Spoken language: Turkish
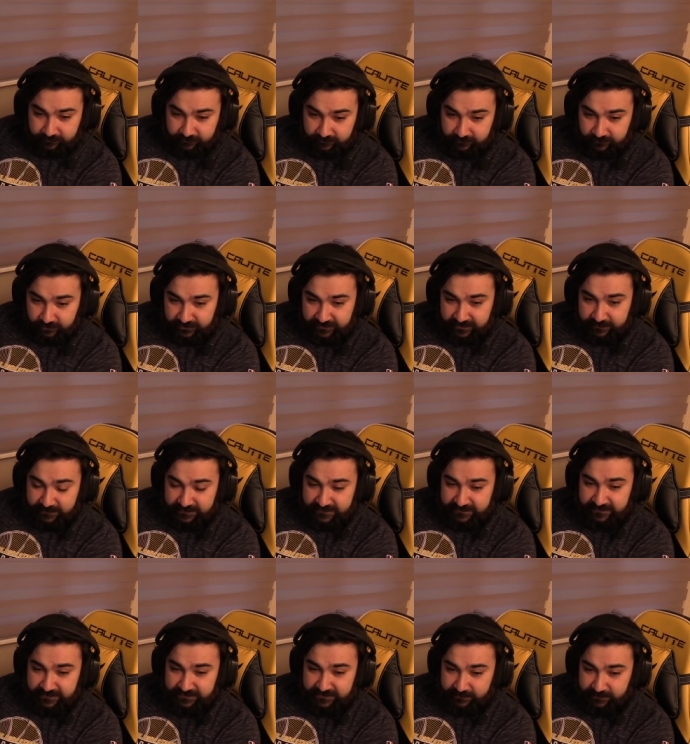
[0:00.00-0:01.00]
Bu kadar
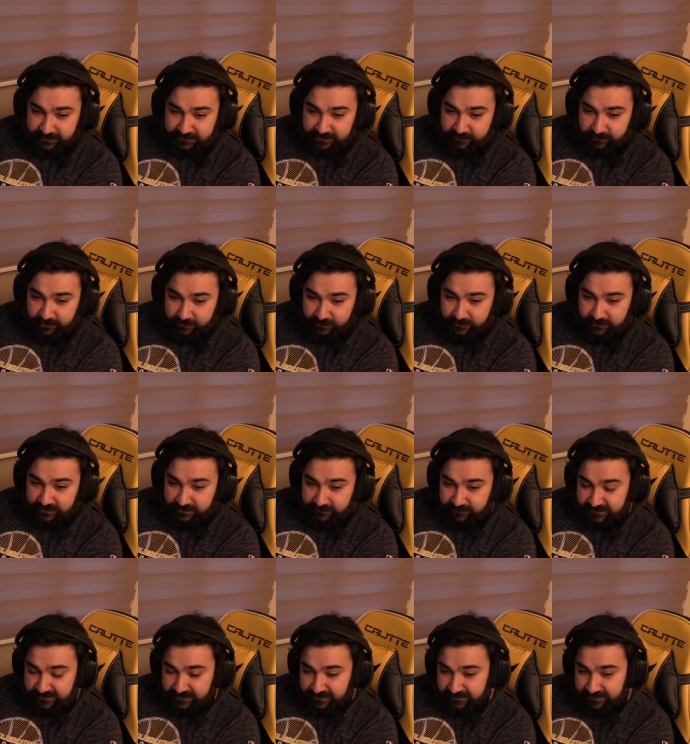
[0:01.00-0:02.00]
basit iletişime geçebiliyor musunuz?
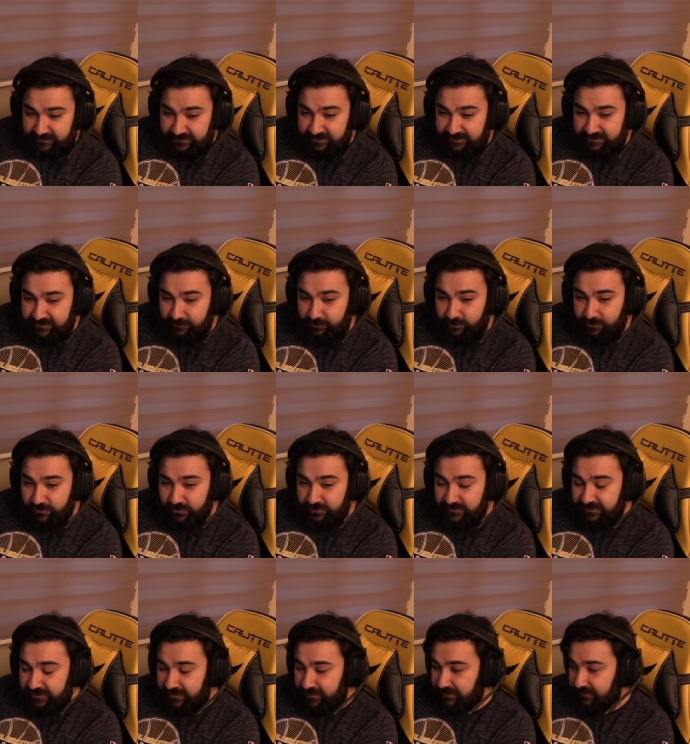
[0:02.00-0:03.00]
Evet zaten iletişim
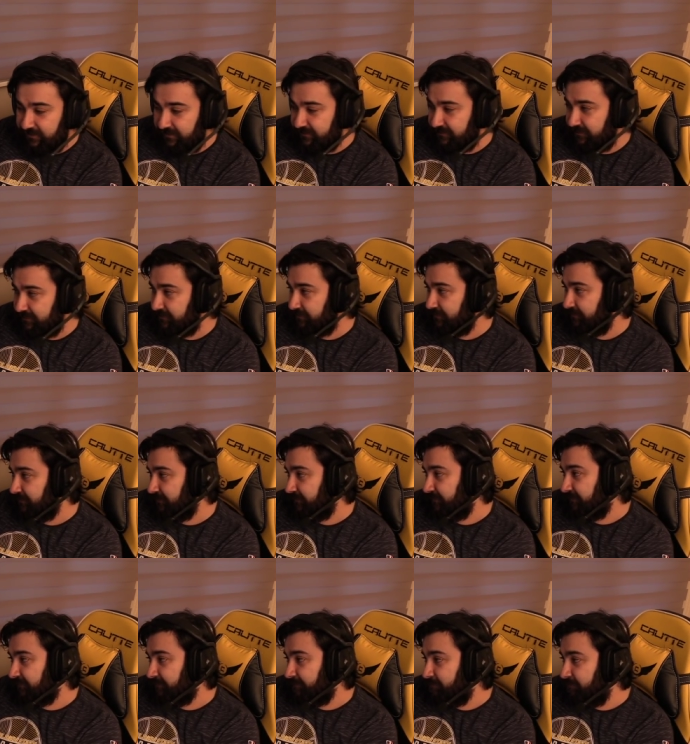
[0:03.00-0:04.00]
konusunda ya arkadaşlar.
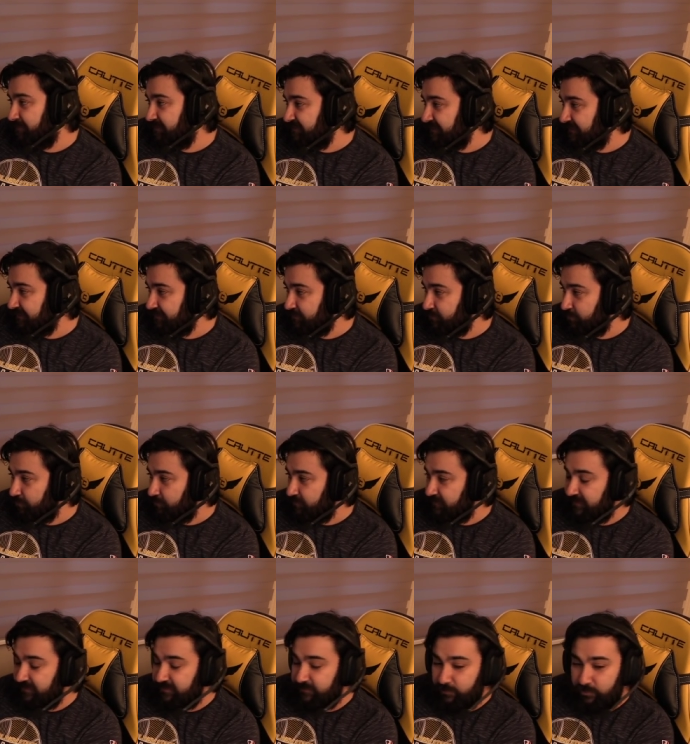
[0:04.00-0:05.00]
Biz zaten söylüyoruz
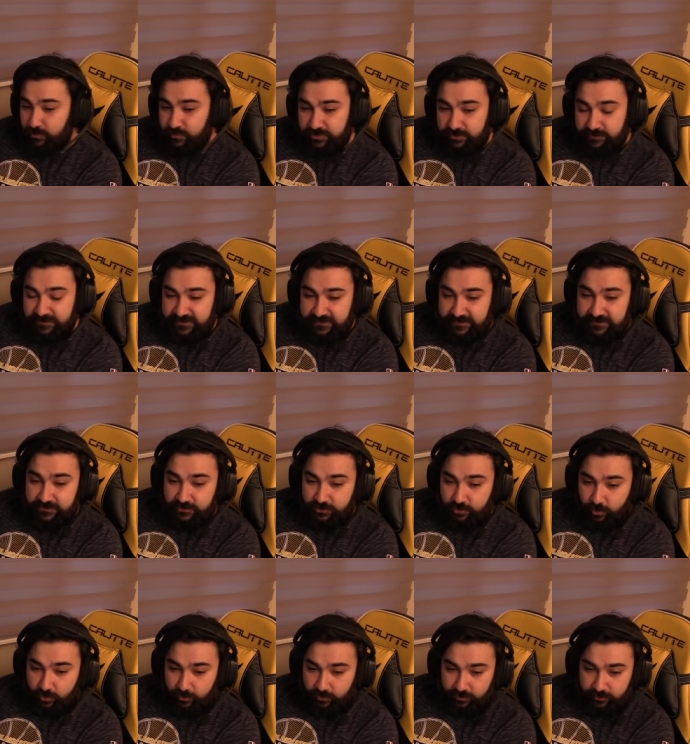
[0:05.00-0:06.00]
iletişim konusunda bir sıkıntı
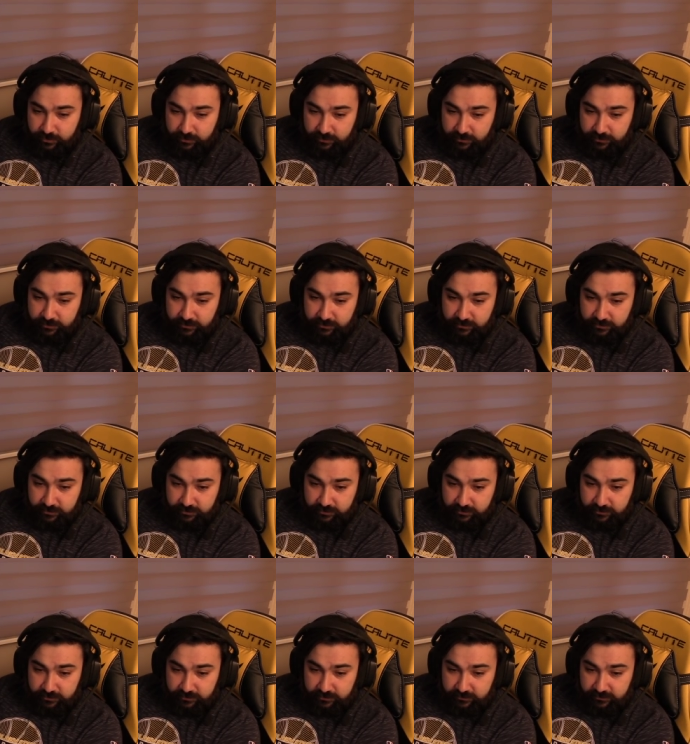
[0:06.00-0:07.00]
yok.
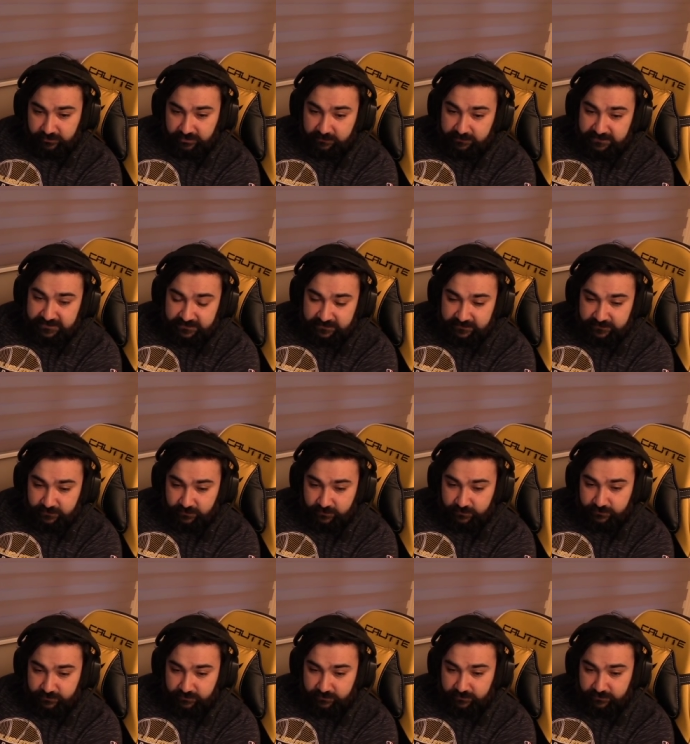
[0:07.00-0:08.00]
Niye bir sıkıntı
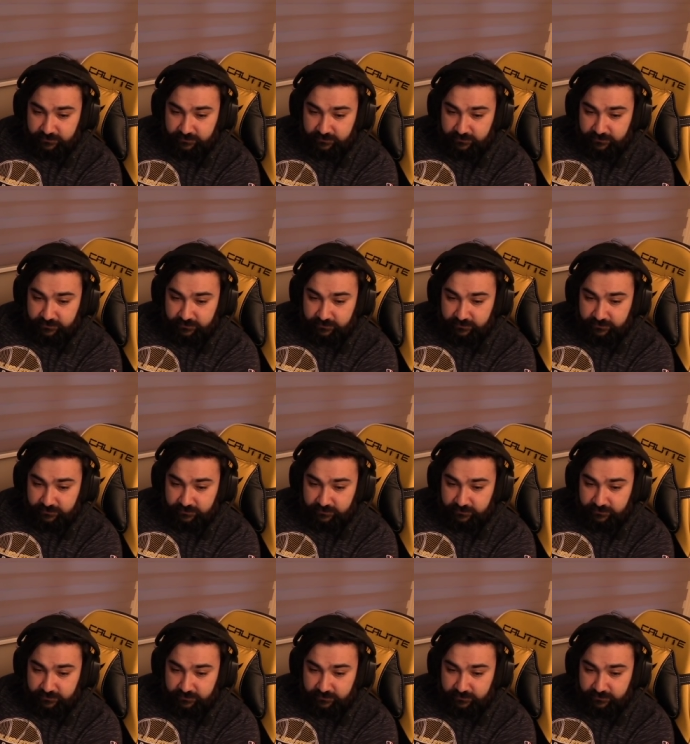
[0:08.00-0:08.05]
olsun?